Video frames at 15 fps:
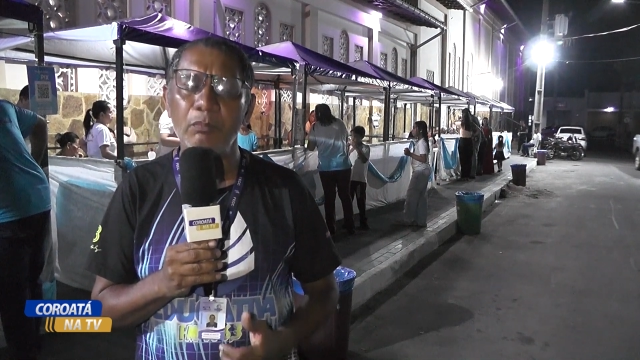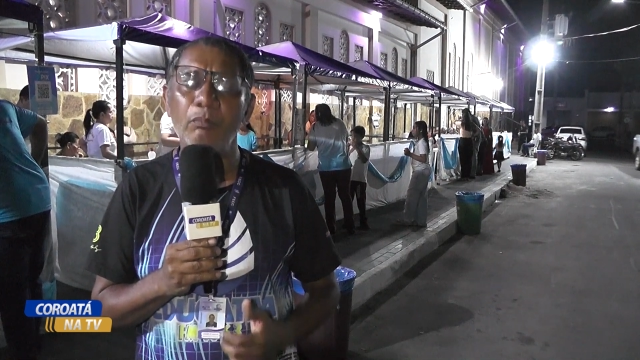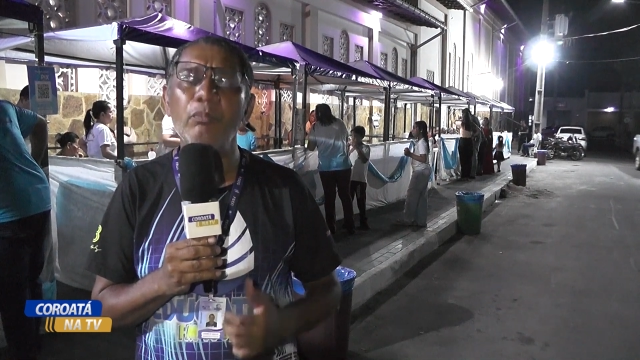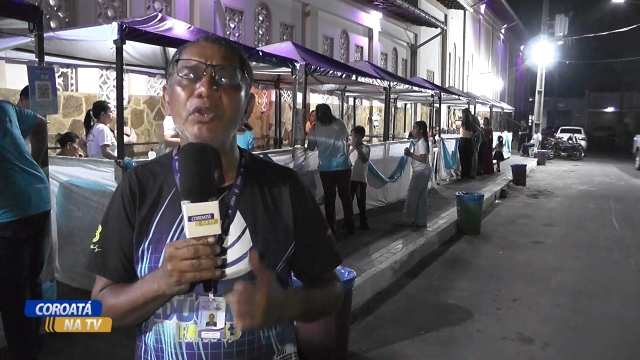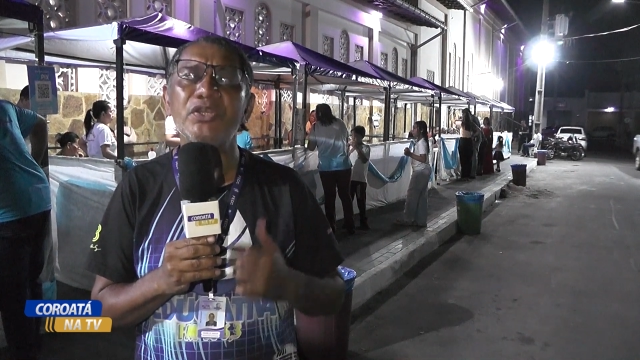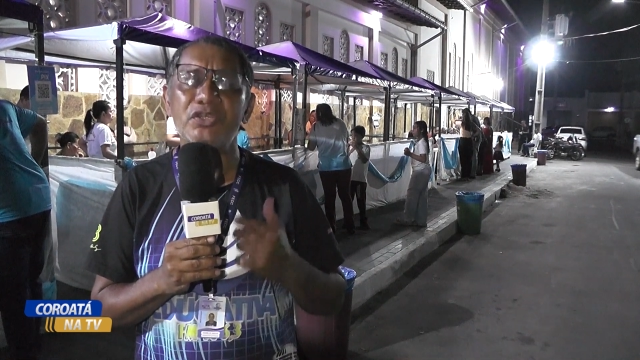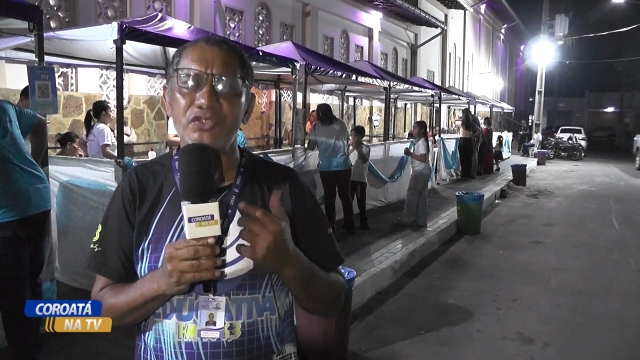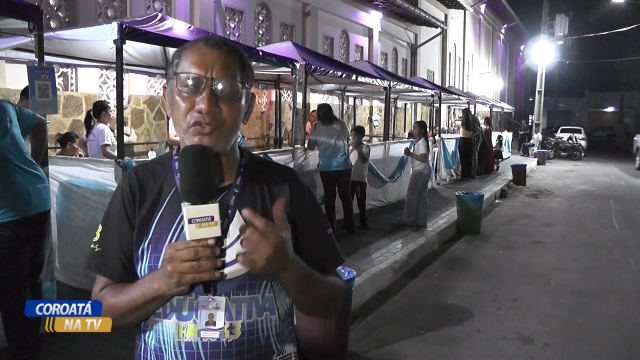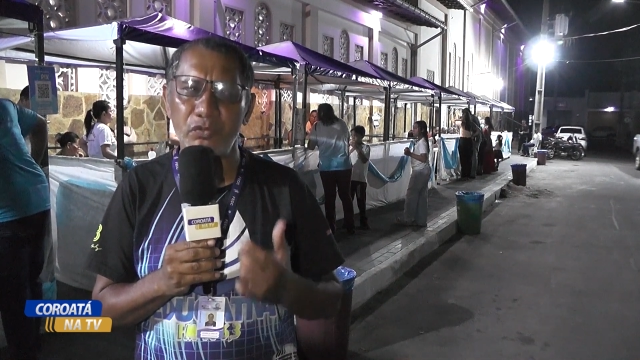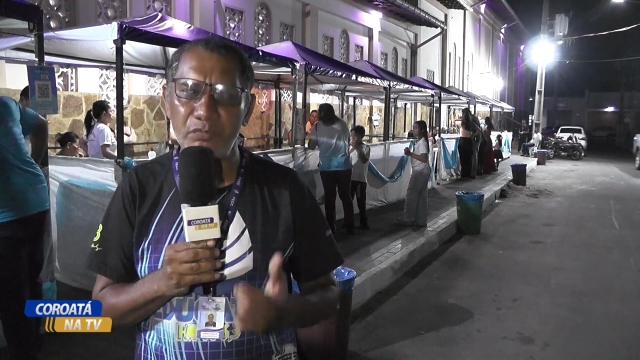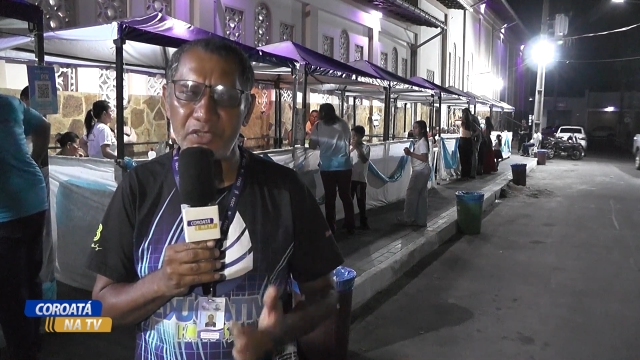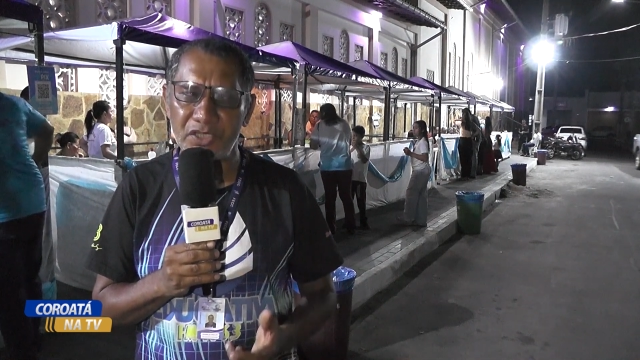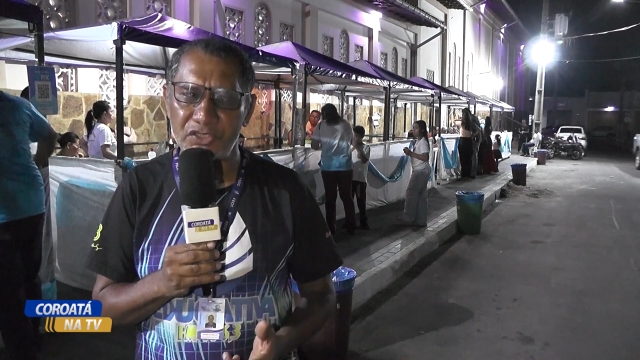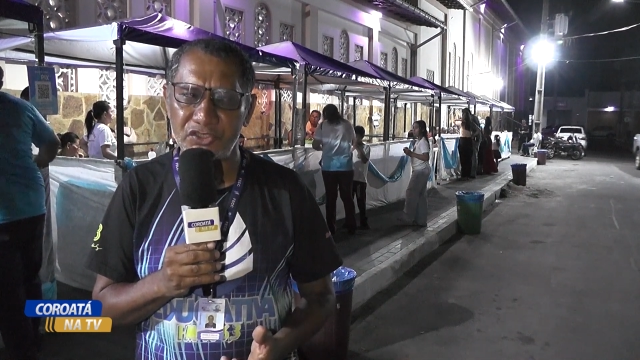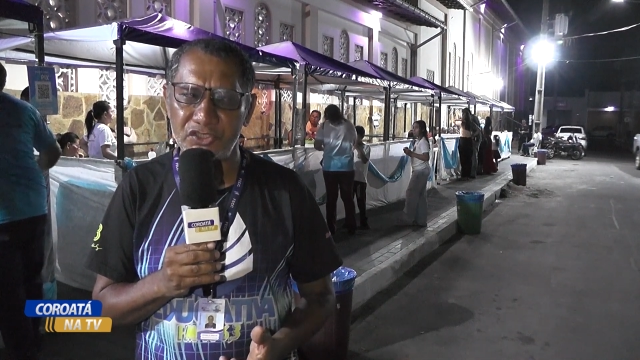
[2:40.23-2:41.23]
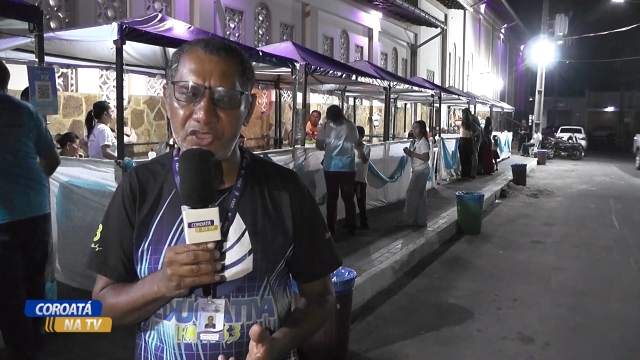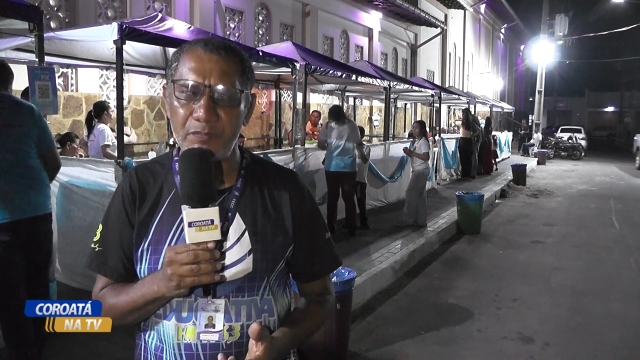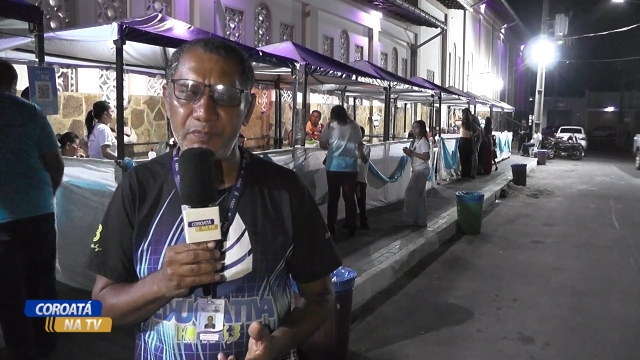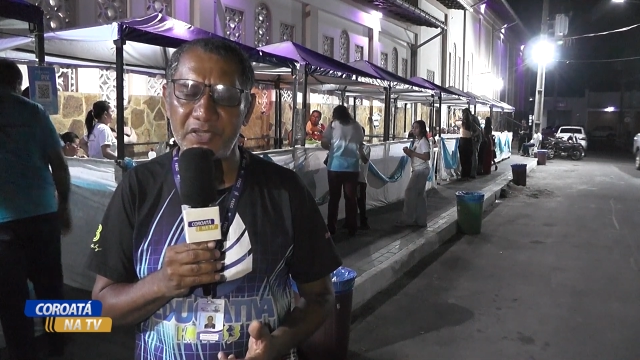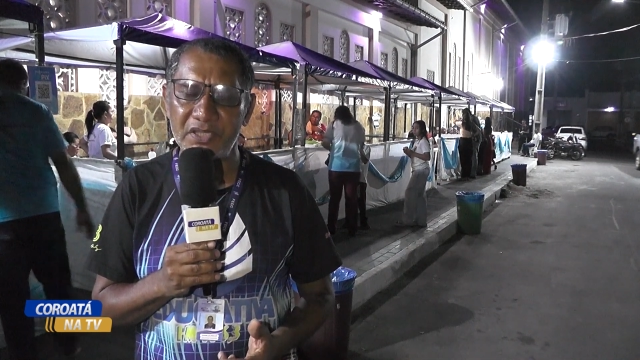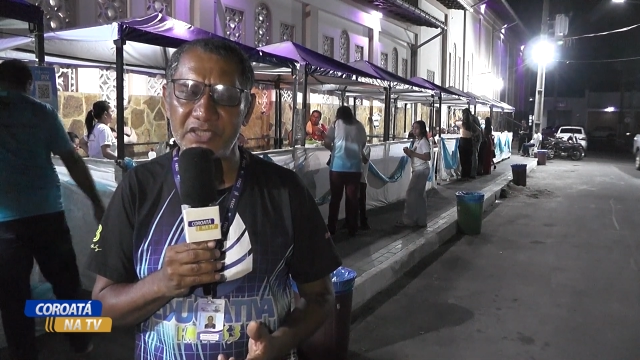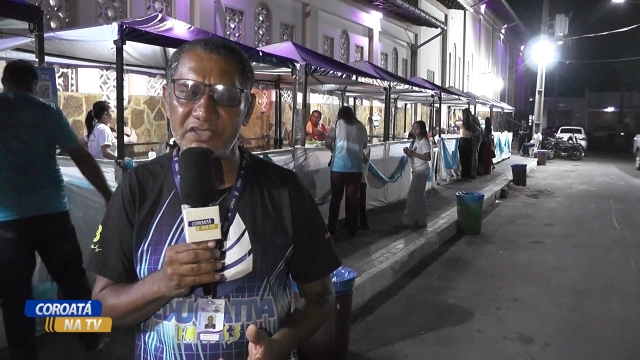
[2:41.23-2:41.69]
Muitas comidas
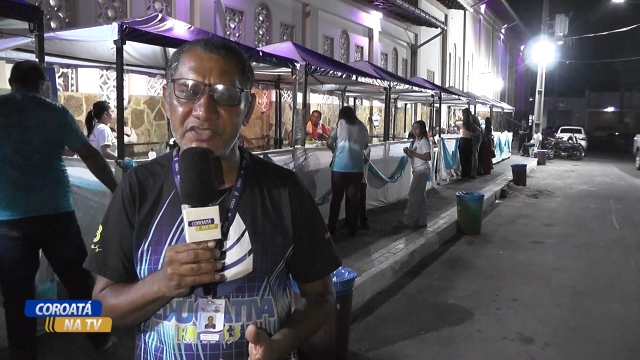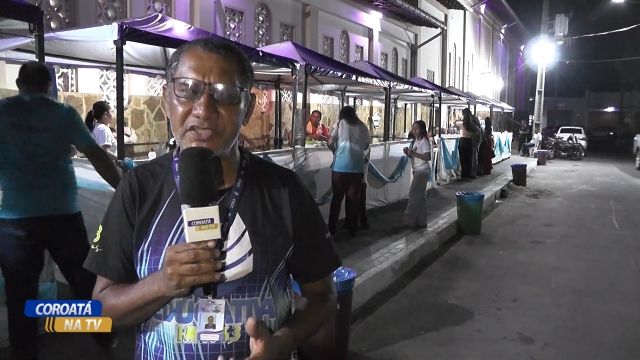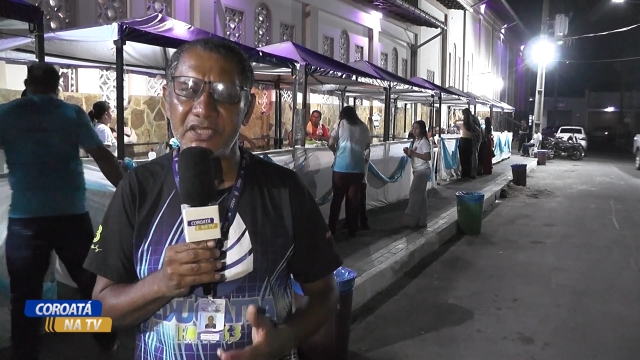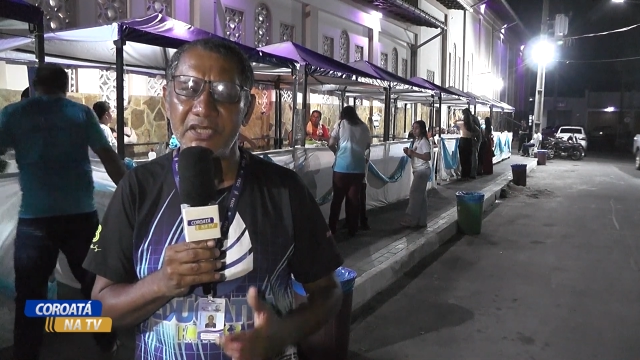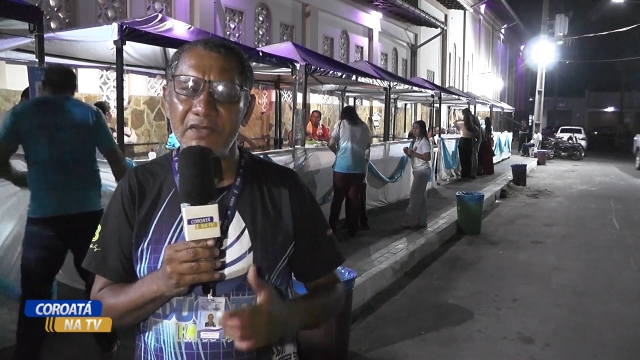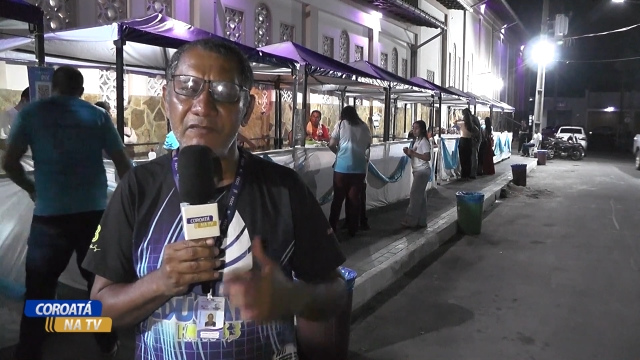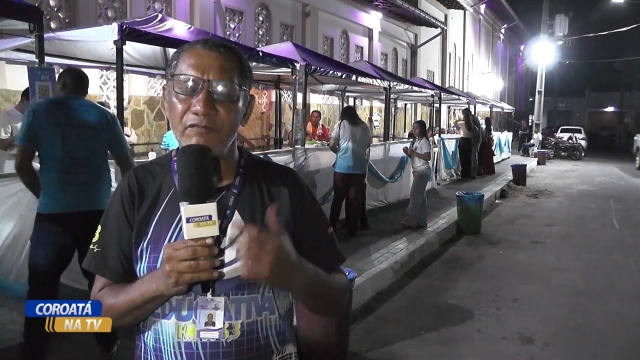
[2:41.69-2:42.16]
típicas,